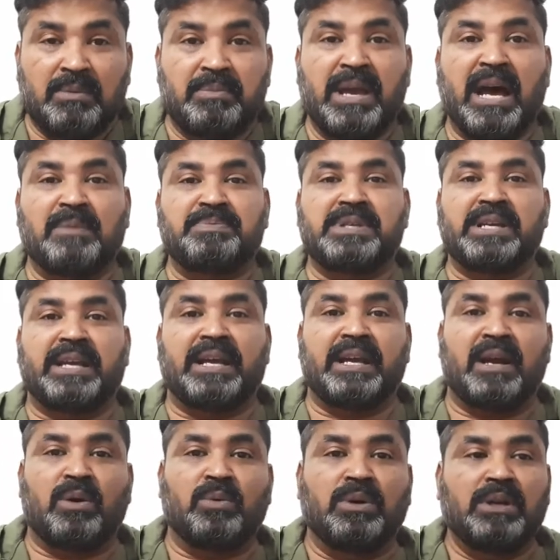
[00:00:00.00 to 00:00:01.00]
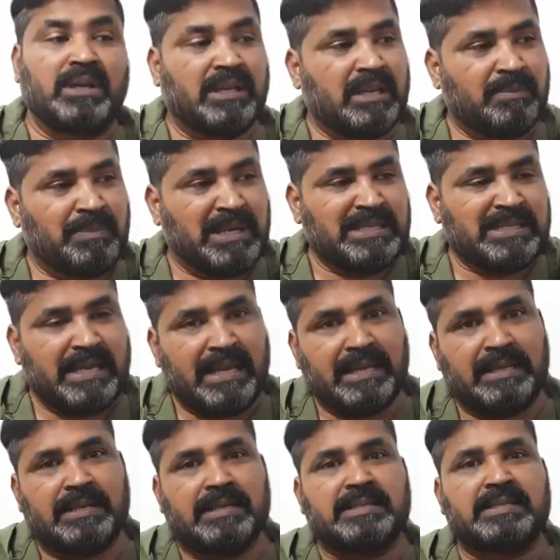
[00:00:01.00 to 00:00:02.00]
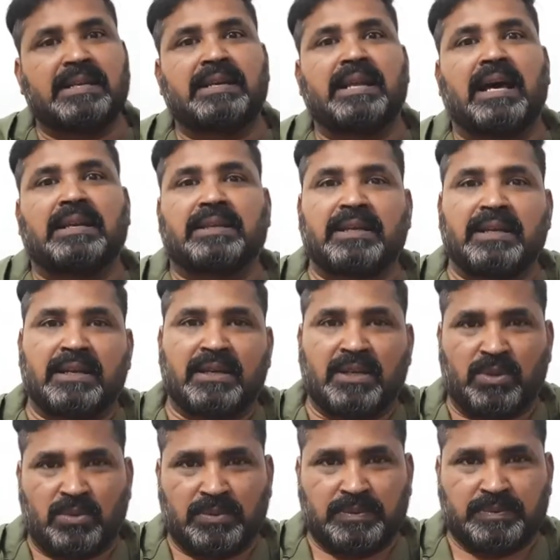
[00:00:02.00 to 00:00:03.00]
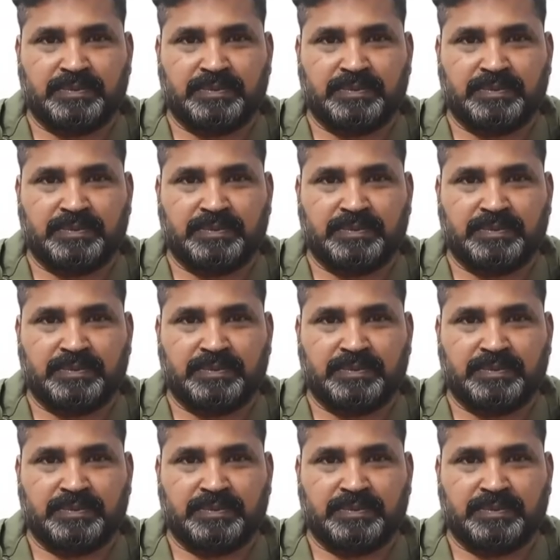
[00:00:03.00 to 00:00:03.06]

मैं आपसे कह रहा हूं कि बस एक नजर डाल के रख लो